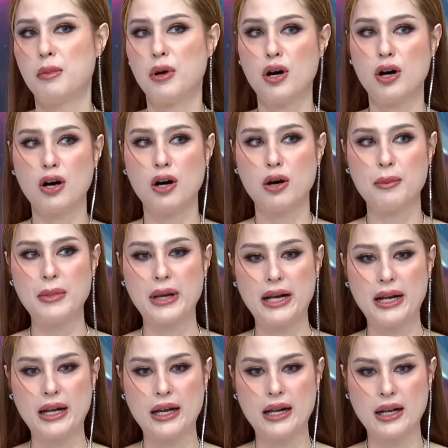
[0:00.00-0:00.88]
พอ
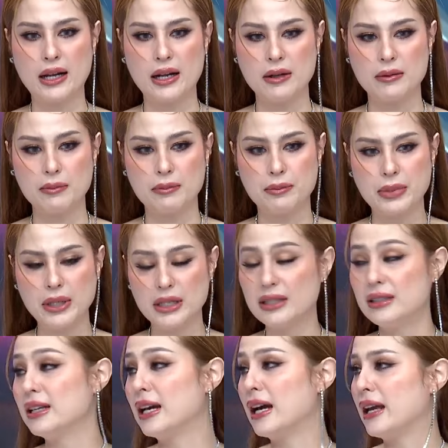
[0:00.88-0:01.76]
มาป
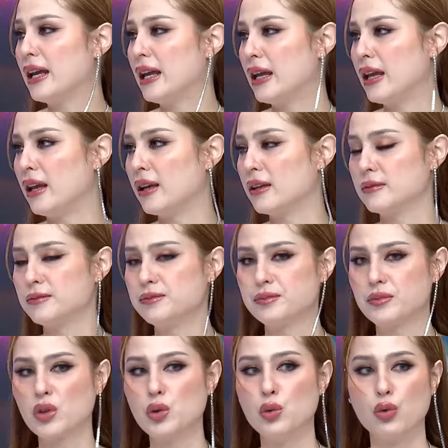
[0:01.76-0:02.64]
ริญญาเอก
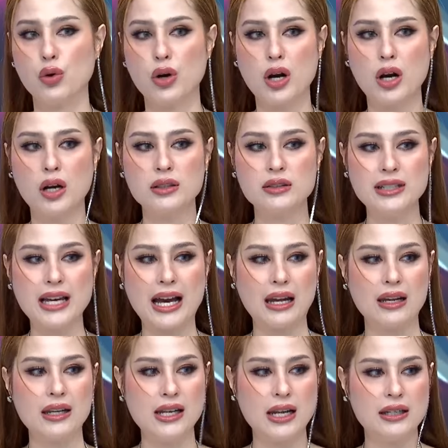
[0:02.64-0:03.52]
หนูก็อ
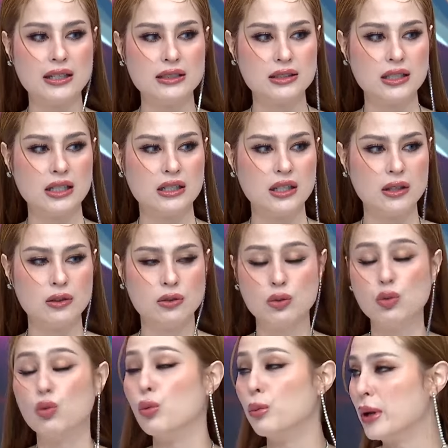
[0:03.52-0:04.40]
ยากเรียนในสิ่งที่
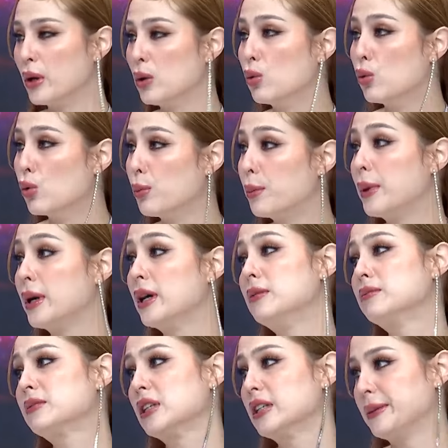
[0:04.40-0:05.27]
หนูไม่รู้
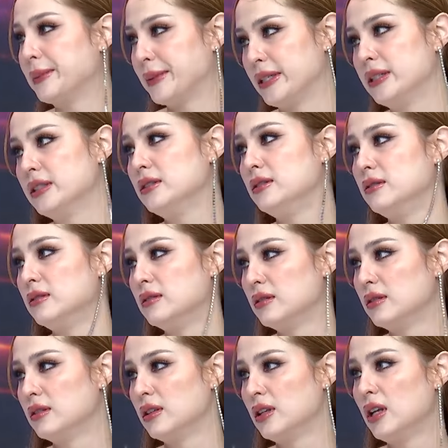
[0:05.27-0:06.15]
เพิ่มเติมขึ้น
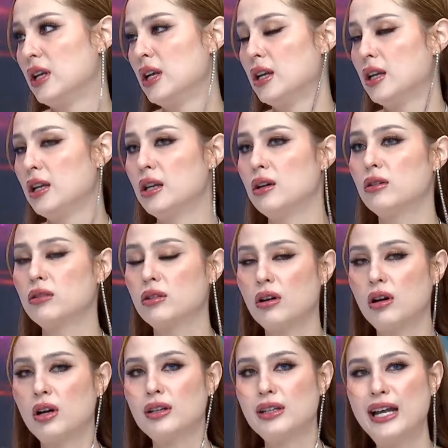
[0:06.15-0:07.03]
แล้ว
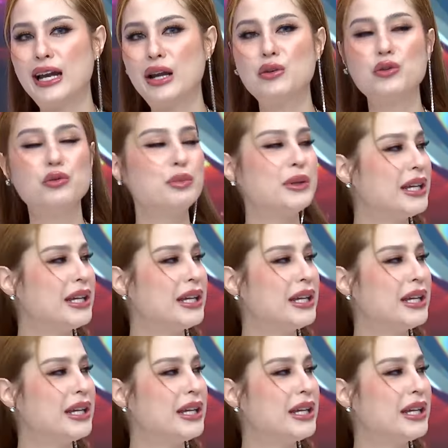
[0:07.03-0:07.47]
ก็ได้รุ่น